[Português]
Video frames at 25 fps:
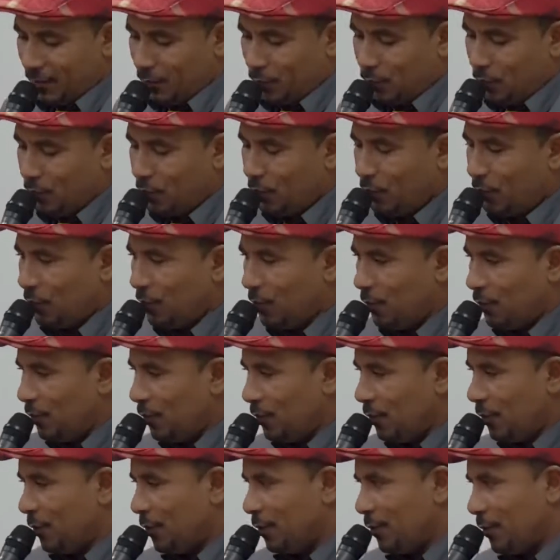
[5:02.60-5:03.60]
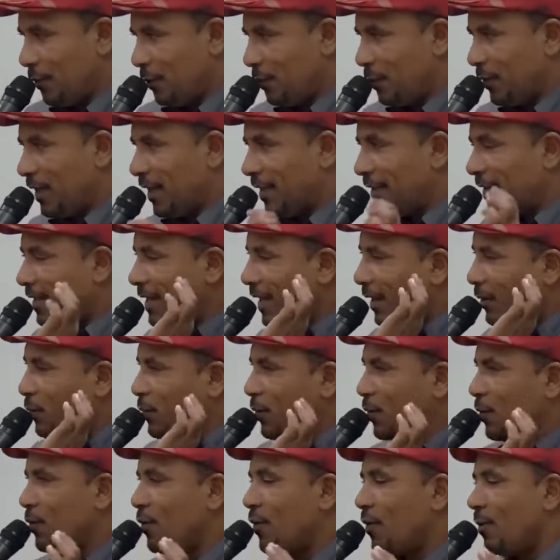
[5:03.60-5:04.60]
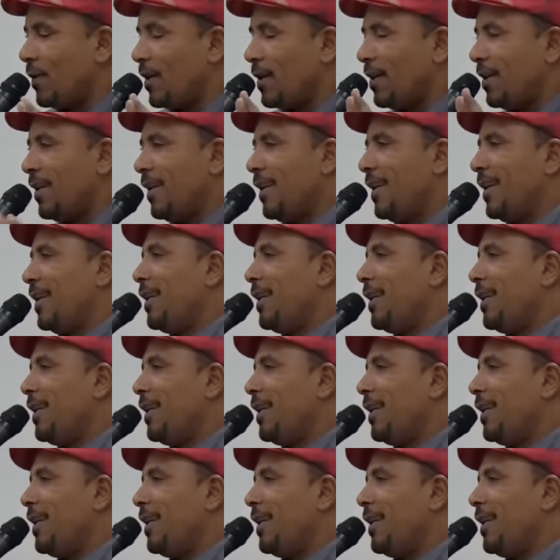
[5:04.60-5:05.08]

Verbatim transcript: do, do candidato João Roma,